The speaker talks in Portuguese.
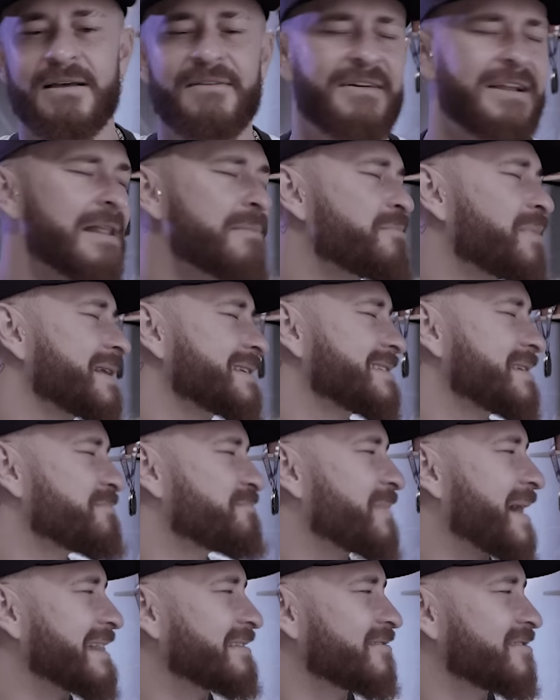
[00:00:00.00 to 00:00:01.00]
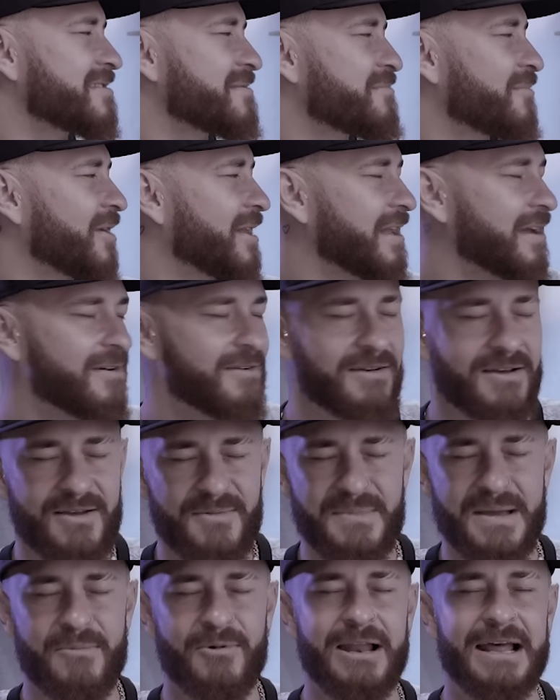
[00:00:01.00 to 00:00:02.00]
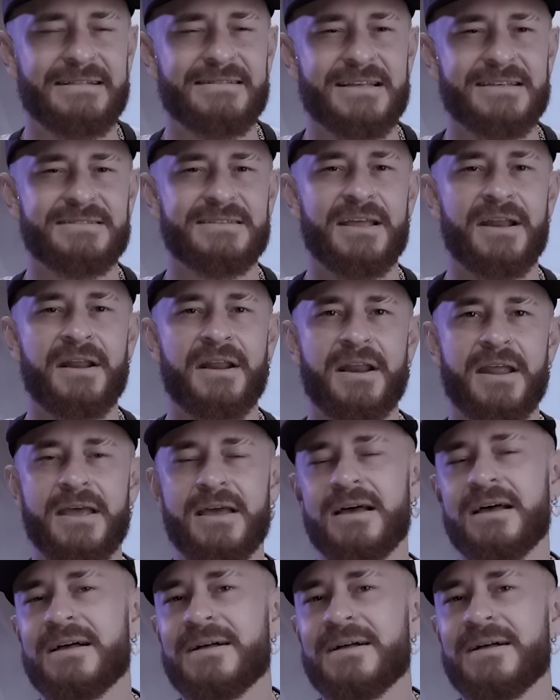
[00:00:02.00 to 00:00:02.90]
É verdade, Principado de Mônaco. Eu e minha mulher Desirée.